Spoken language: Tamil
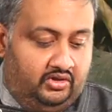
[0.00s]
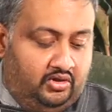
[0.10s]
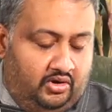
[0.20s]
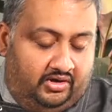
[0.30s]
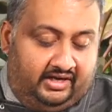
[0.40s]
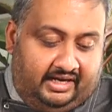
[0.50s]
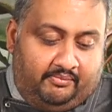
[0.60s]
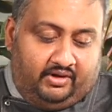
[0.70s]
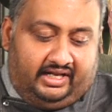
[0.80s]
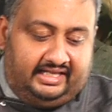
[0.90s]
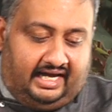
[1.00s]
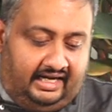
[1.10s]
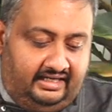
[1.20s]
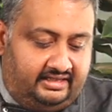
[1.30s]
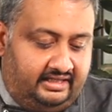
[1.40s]
ஸோ நம்மளோட இந்த
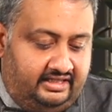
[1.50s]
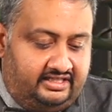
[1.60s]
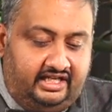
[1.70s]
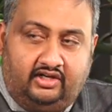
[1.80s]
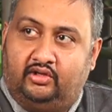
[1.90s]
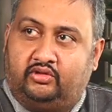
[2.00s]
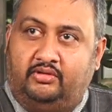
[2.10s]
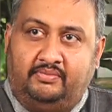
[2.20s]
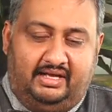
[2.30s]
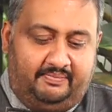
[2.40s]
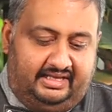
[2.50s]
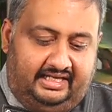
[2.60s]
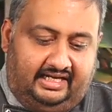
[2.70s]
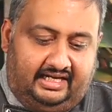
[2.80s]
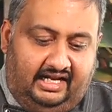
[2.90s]
அரிசி ஜீரகம் சோம்புலாம்
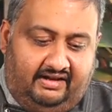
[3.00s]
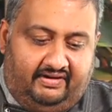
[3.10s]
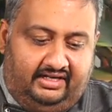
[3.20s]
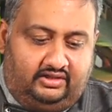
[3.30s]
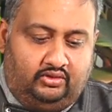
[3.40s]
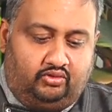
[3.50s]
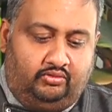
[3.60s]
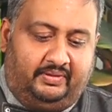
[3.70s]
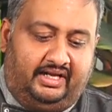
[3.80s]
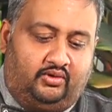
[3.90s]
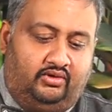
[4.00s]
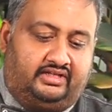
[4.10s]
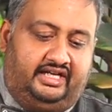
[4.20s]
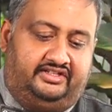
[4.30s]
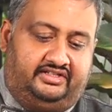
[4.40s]
பார்த்தீங்கன்னா நல்லா வறுத்து சூப்பராக
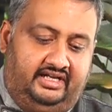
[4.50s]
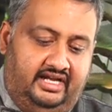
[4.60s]
ரோஸ்ட் ஆகிடுச்சு